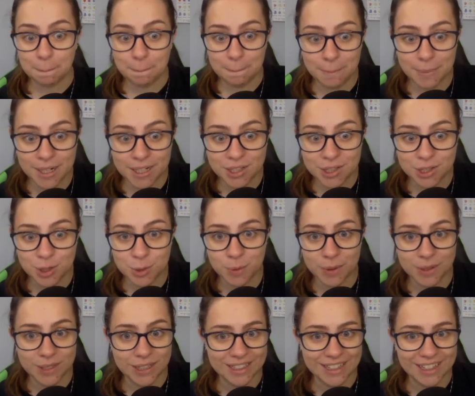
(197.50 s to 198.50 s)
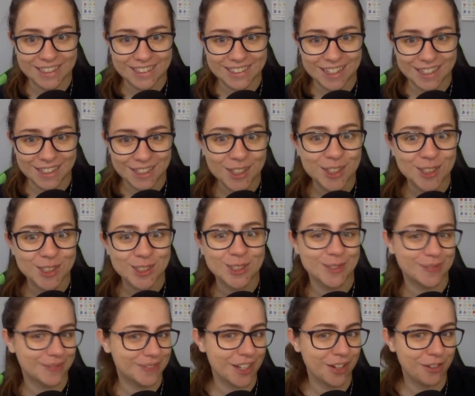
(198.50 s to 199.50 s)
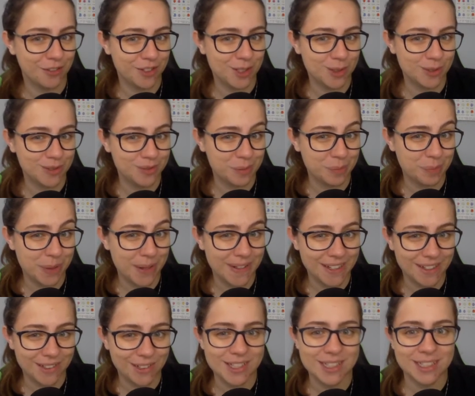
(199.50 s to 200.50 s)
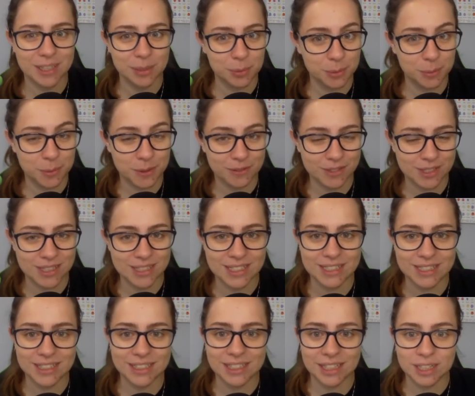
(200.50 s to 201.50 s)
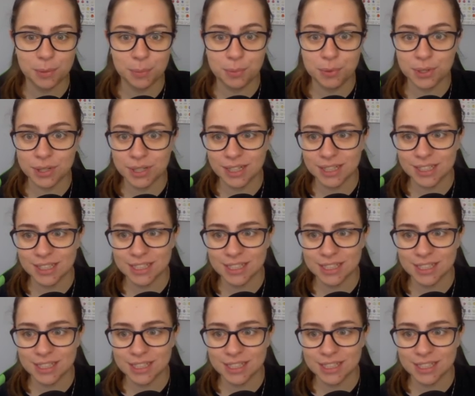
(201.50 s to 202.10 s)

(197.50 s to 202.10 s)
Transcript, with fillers: Para a gente poder analisar isso, eu fiz um, um pequeno exemplo para vocês entenderem por que,